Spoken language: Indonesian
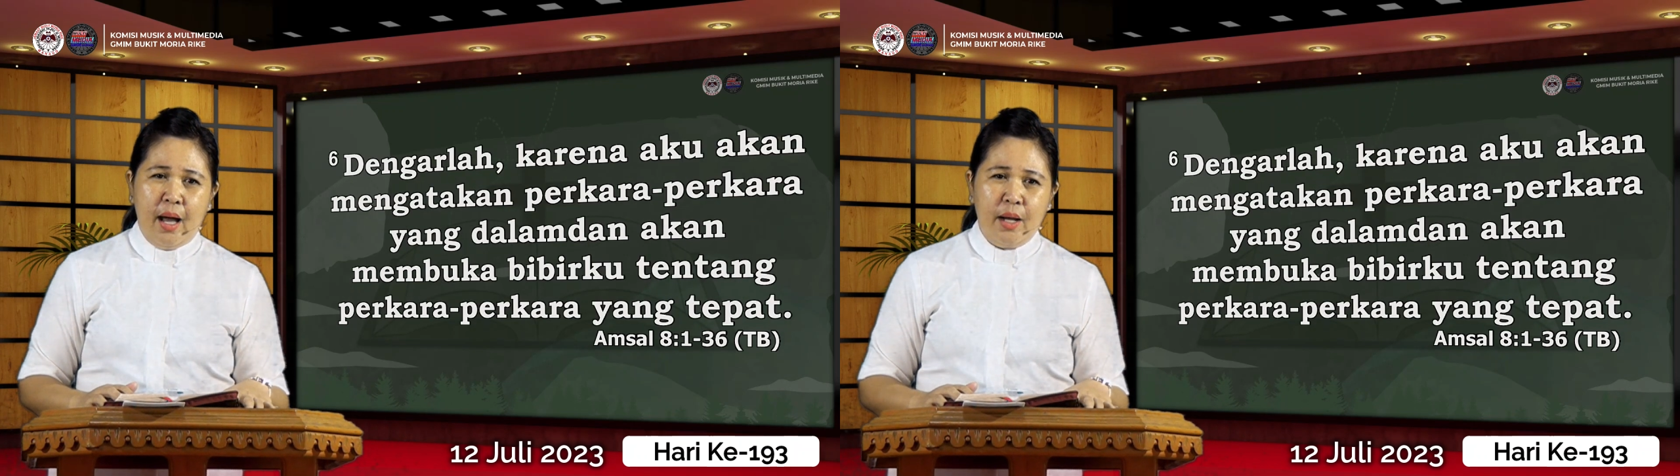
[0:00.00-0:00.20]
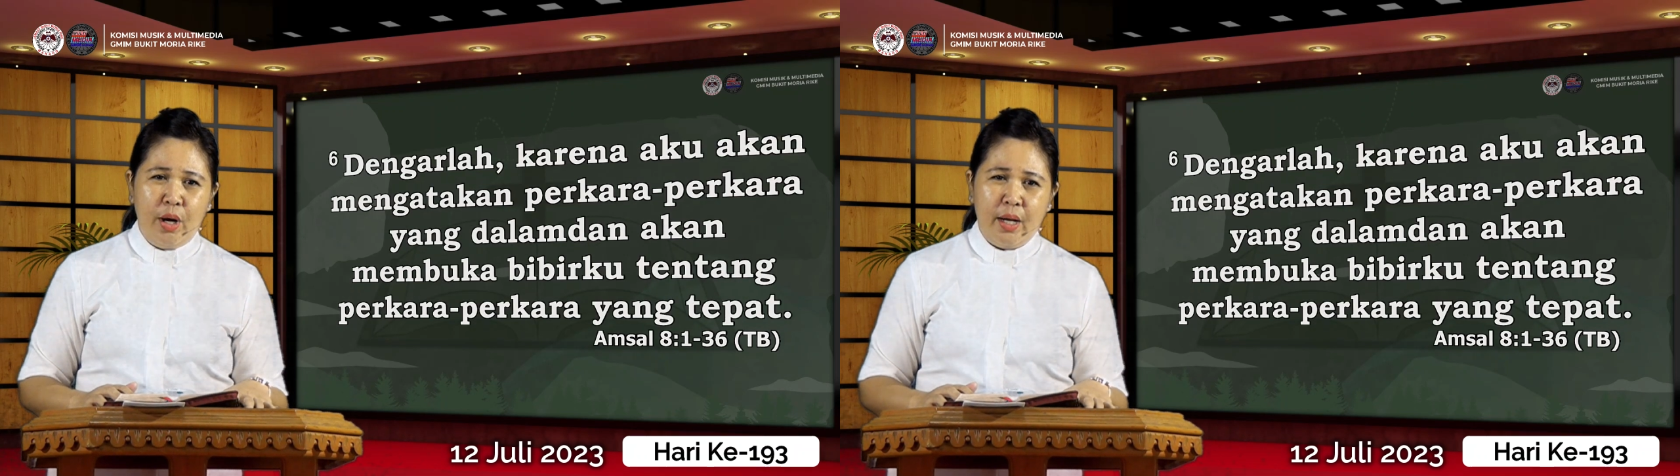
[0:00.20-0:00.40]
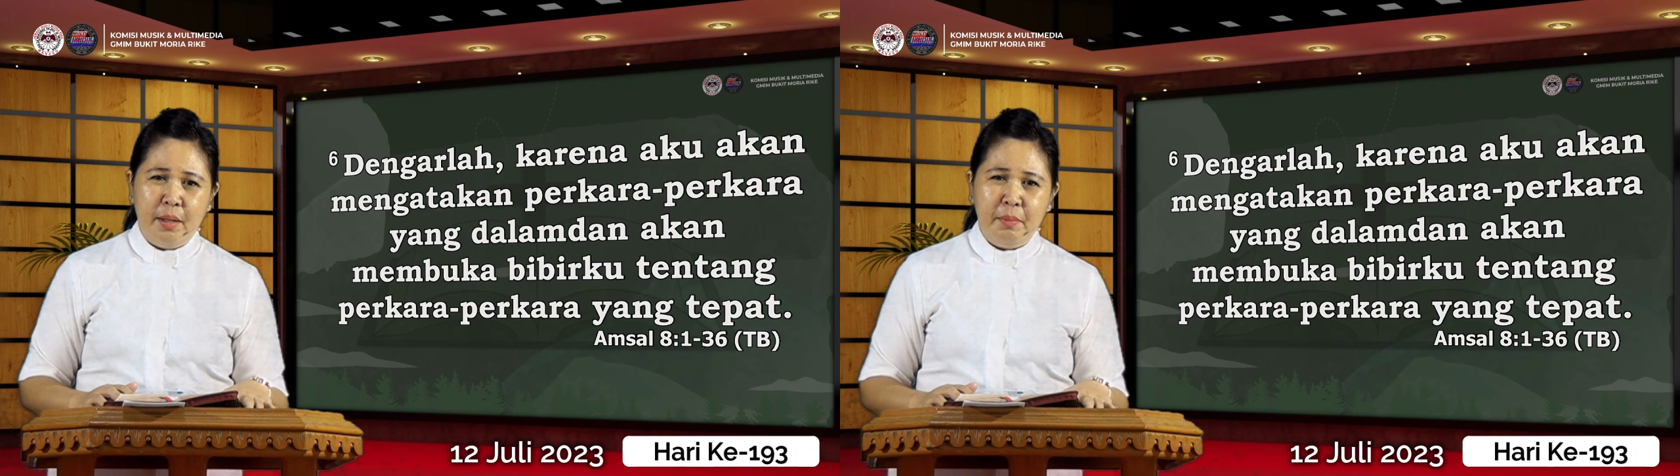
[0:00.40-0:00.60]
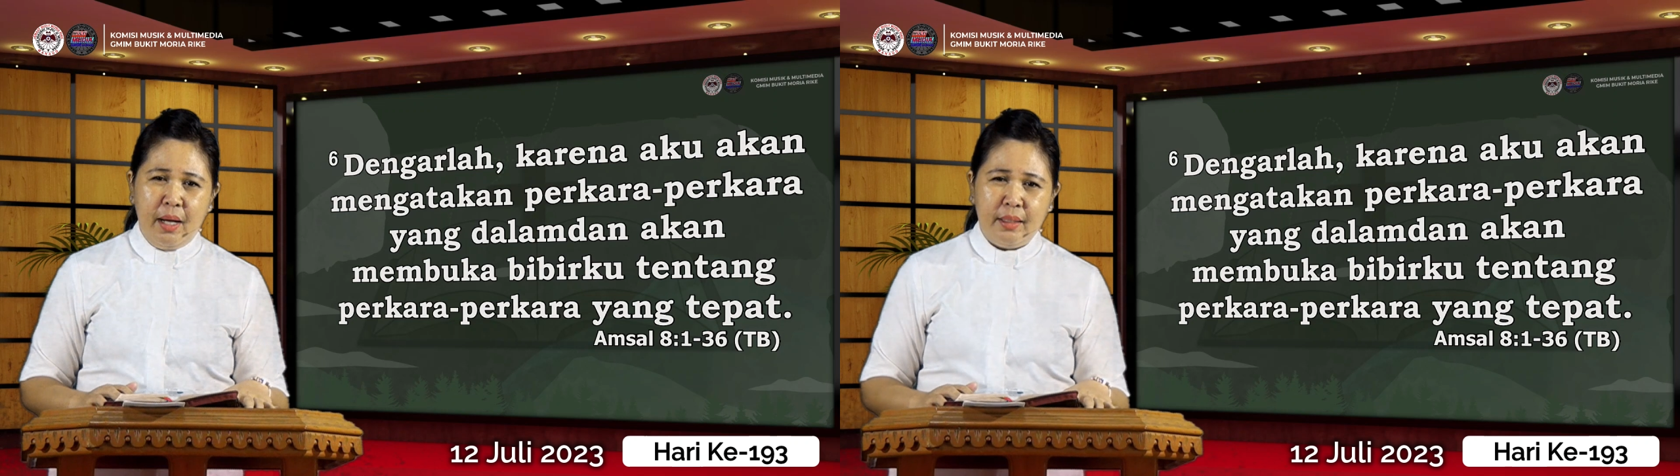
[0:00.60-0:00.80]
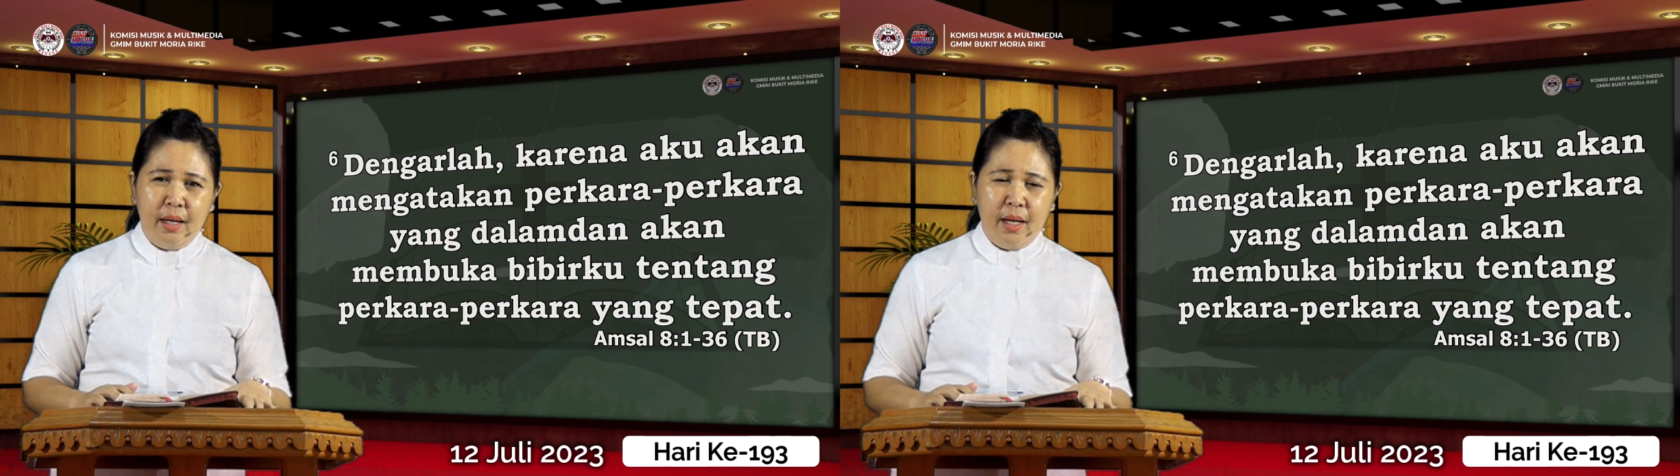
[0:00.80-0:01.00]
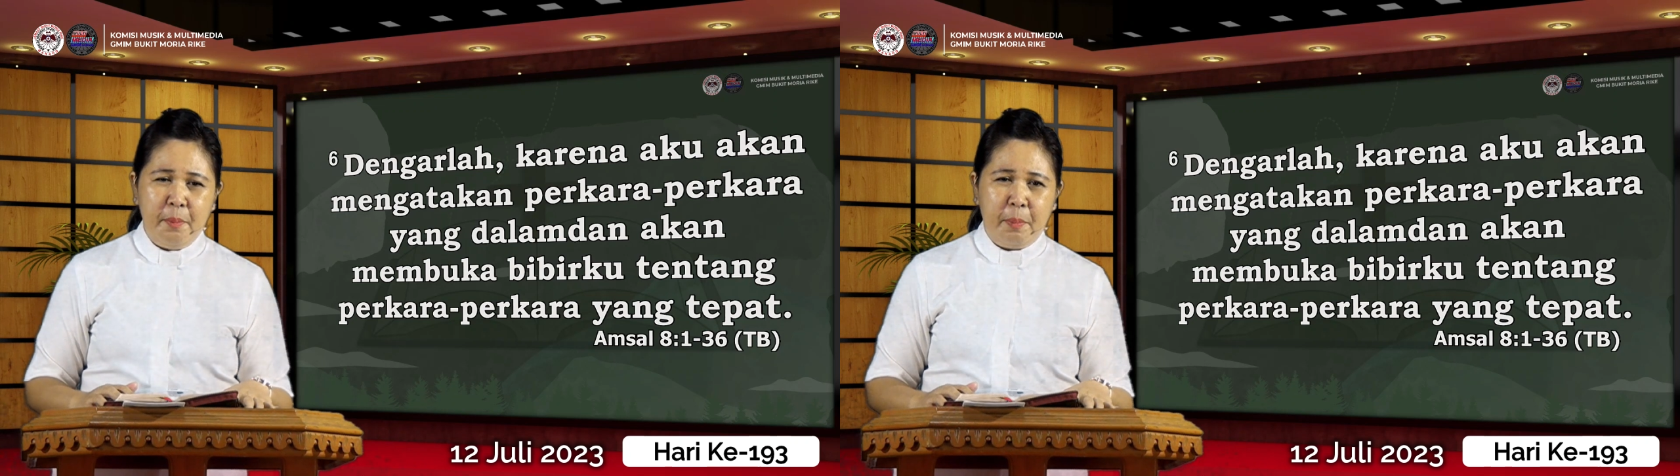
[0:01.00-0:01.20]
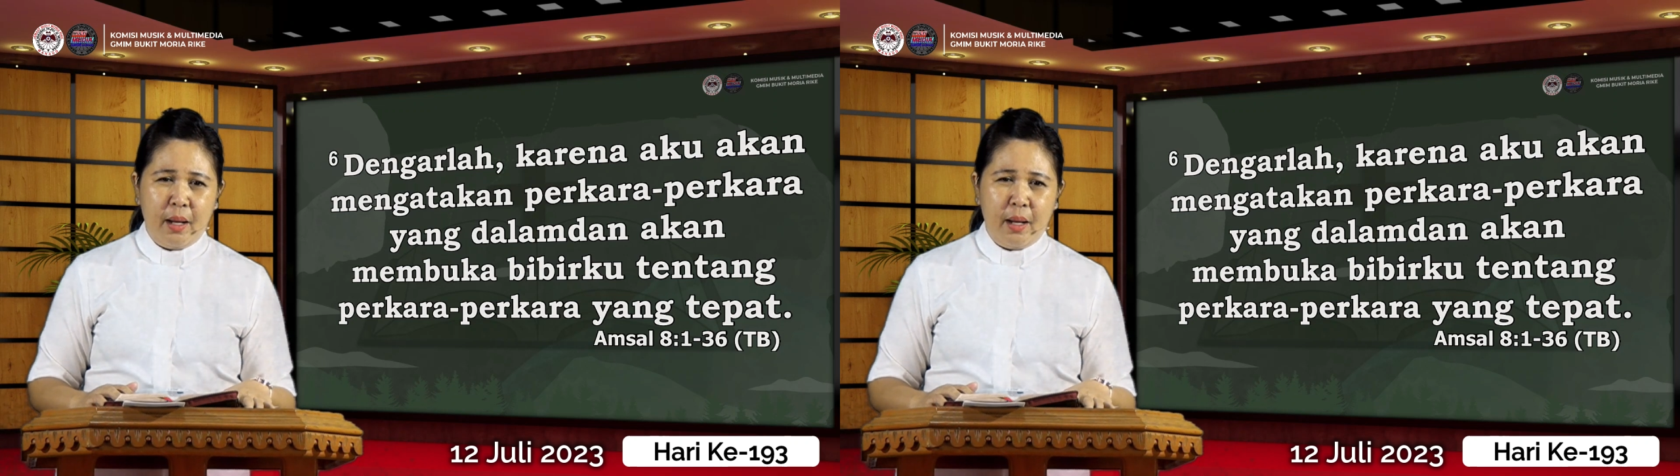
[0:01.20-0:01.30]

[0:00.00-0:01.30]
aku akan mengatakan